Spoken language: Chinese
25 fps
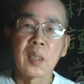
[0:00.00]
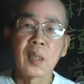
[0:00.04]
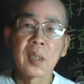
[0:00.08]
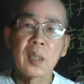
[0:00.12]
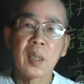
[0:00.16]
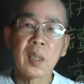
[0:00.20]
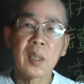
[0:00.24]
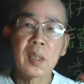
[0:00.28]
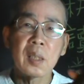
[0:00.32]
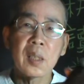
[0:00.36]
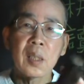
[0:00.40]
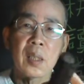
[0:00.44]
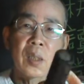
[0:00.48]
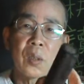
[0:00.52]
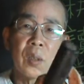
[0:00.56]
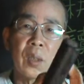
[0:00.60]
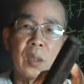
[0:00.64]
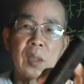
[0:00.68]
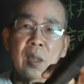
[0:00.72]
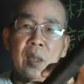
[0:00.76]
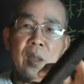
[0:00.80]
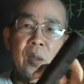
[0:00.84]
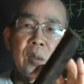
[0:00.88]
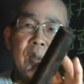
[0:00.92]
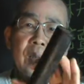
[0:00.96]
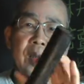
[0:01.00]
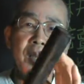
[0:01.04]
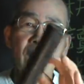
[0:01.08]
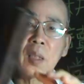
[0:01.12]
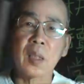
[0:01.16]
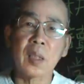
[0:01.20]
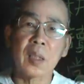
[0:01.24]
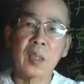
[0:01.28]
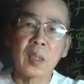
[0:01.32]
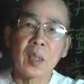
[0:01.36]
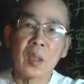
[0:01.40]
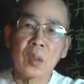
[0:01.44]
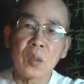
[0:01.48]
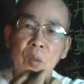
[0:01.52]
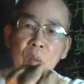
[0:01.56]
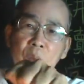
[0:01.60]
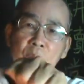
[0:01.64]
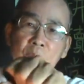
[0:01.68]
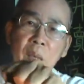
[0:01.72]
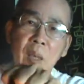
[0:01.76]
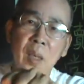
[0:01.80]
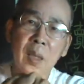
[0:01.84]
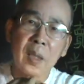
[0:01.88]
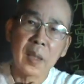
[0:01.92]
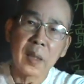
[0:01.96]
而这个双节棍是很特殊
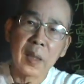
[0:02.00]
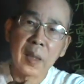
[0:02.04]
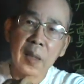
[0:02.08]
的啊，